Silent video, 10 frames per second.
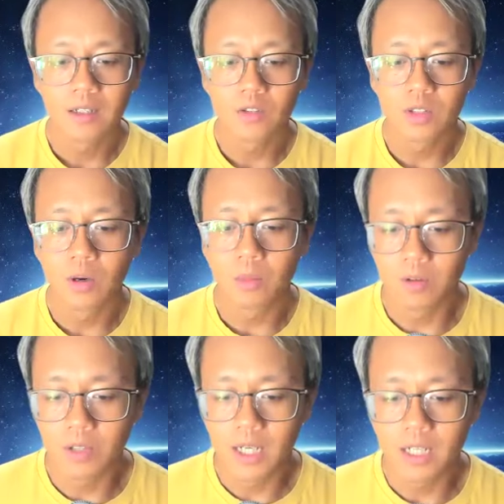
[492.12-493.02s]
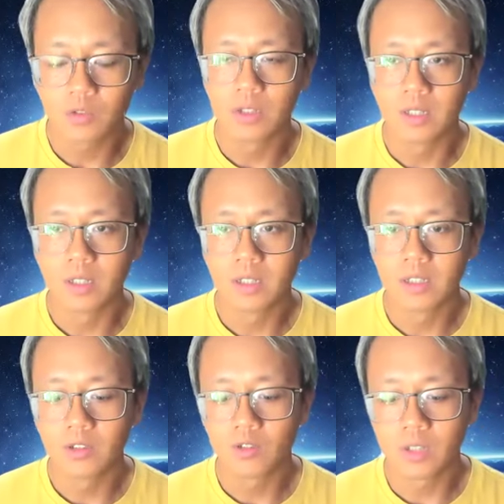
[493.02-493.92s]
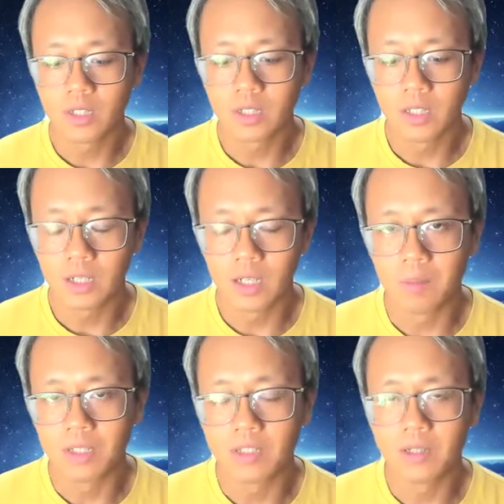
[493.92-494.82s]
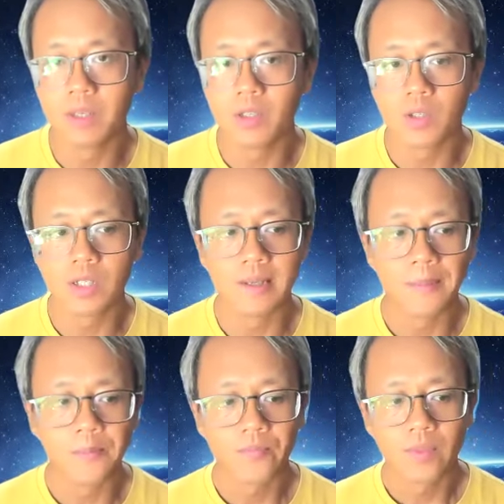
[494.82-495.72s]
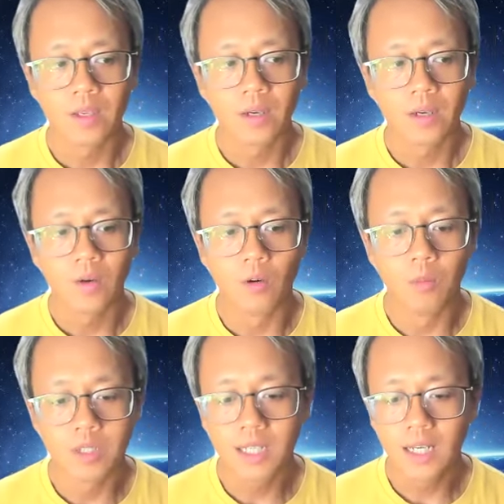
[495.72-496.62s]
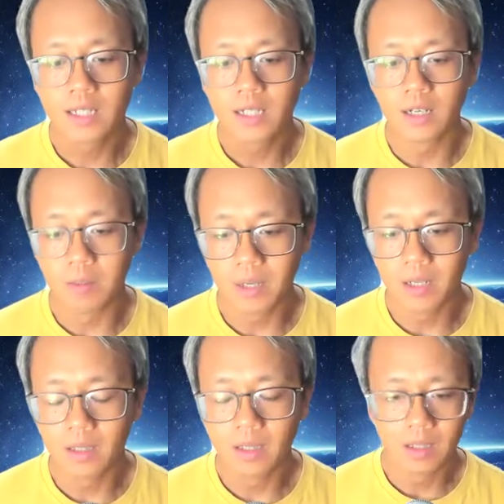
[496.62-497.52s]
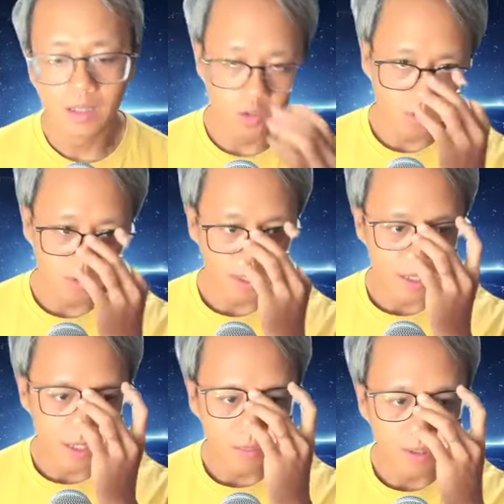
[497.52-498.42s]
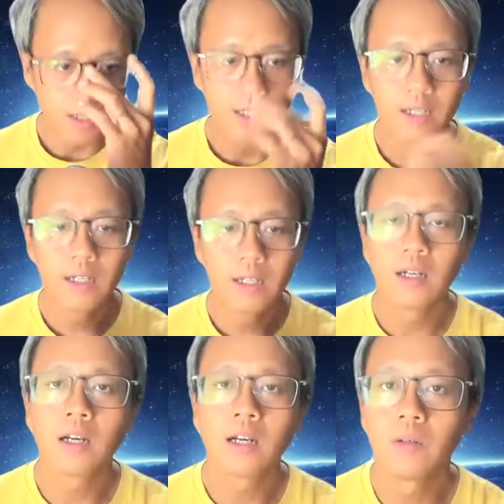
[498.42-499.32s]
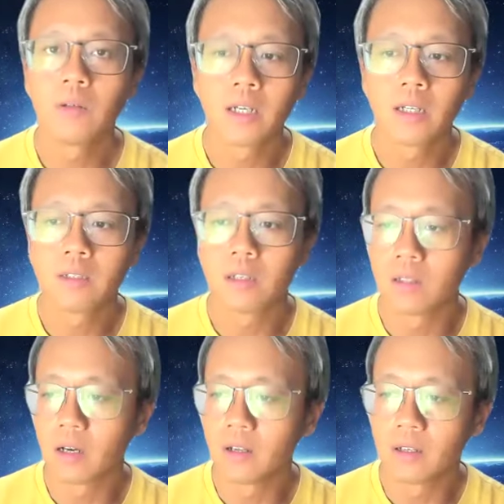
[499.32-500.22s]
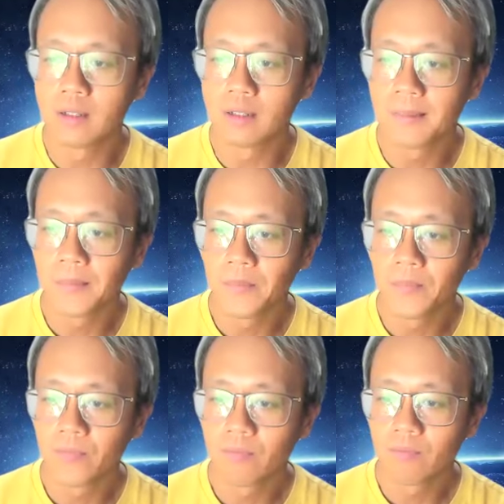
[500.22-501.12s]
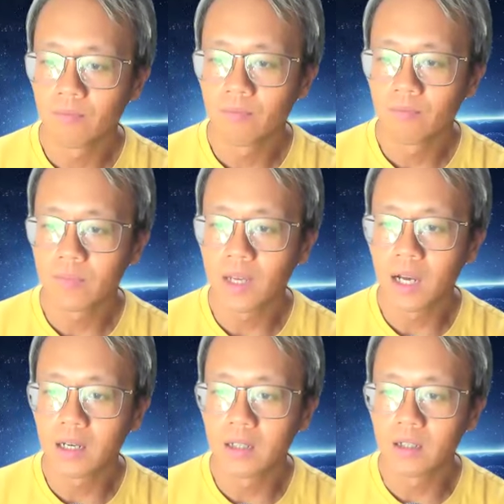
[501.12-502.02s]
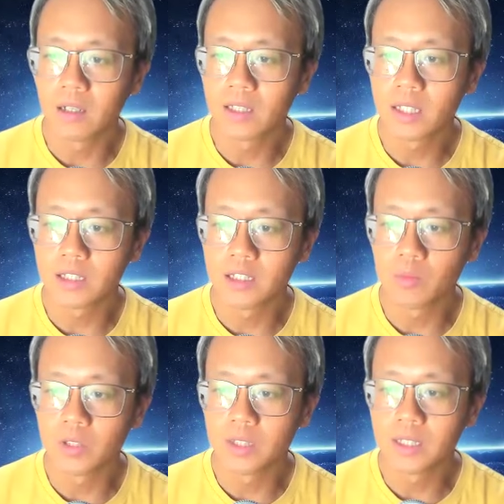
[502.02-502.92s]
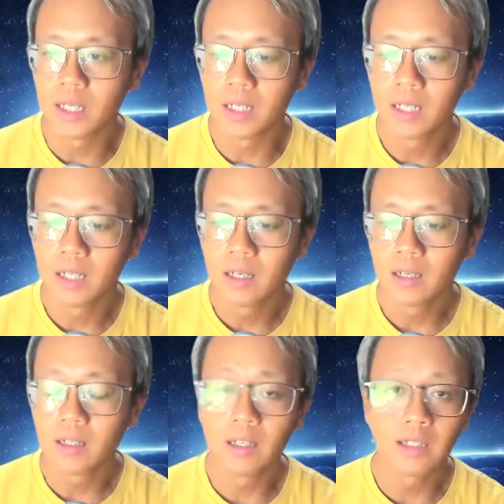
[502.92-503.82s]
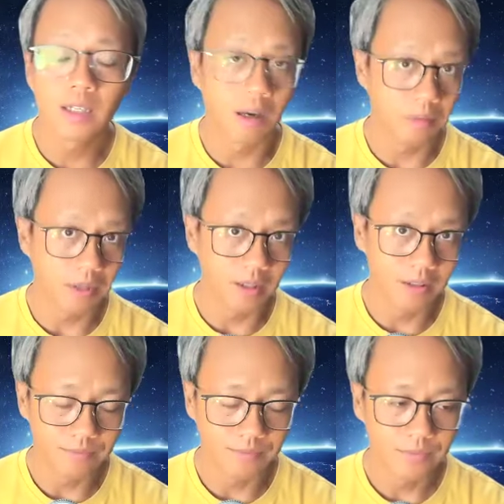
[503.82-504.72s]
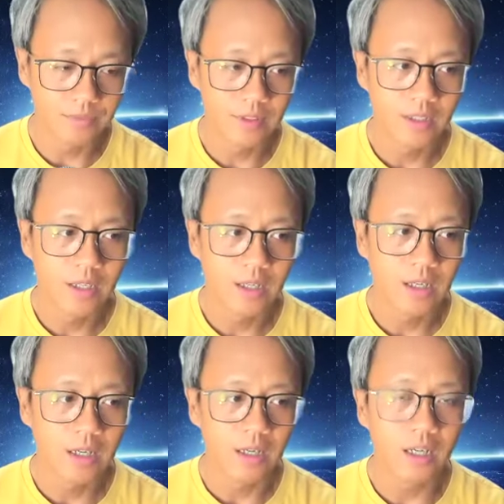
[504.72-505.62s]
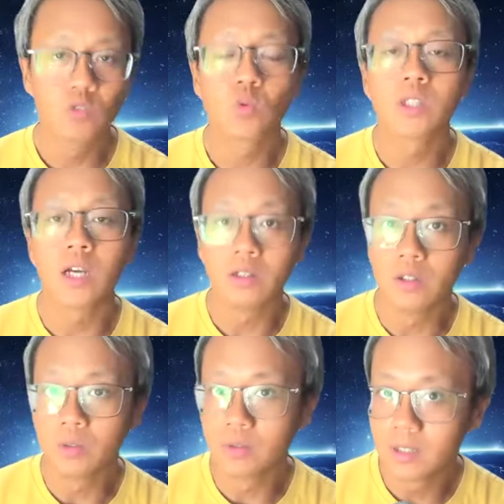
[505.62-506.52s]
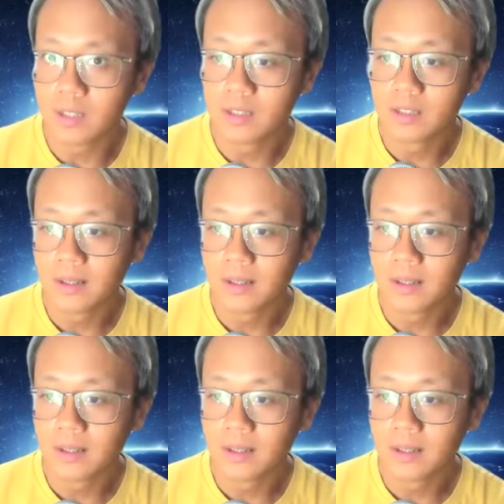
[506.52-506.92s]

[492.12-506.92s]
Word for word: 就像我们我刚刚说的，创新场 club 的生命就是我们在这个里面的重点是什么？让各位可以找到一个，大家可以体验到像奇迹模式一样，一个内在躺平的，一个做少得多的，